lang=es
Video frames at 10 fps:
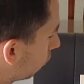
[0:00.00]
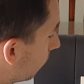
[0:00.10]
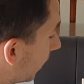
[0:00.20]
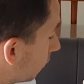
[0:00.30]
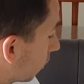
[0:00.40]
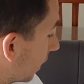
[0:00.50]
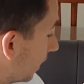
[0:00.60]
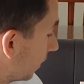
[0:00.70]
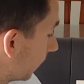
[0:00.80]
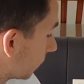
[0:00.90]
con mayor
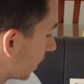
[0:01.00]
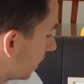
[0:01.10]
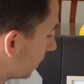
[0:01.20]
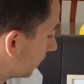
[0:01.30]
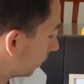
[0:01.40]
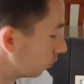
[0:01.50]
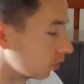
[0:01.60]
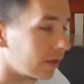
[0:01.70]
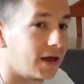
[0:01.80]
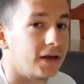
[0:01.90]
calidad. Y en
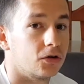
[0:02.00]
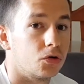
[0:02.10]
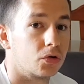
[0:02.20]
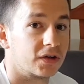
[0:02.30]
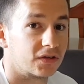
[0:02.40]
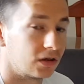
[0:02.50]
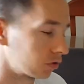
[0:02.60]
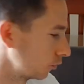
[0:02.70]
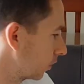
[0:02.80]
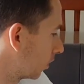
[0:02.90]
uno de ellos lo que se
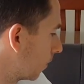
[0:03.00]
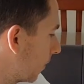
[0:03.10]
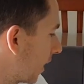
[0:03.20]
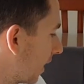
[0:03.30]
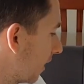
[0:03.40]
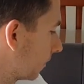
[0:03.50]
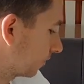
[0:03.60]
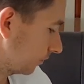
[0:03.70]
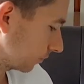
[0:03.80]
hizo fue comparar